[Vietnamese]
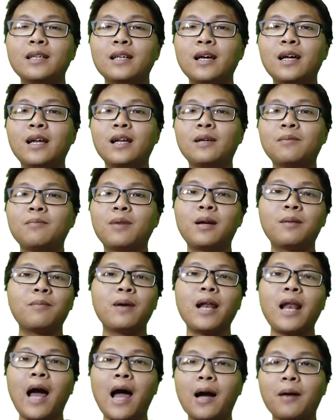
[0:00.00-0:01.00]
thì mình
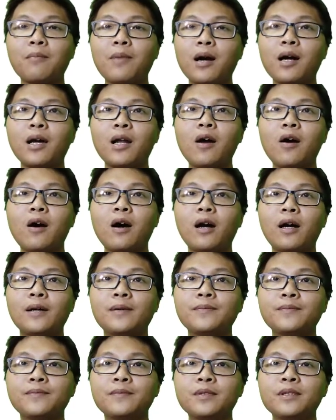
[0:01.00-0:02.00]
bị lạc mất cái đòn
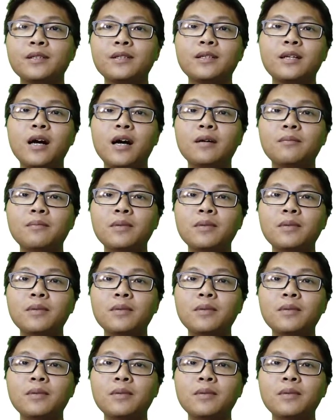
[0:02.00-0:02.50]
trời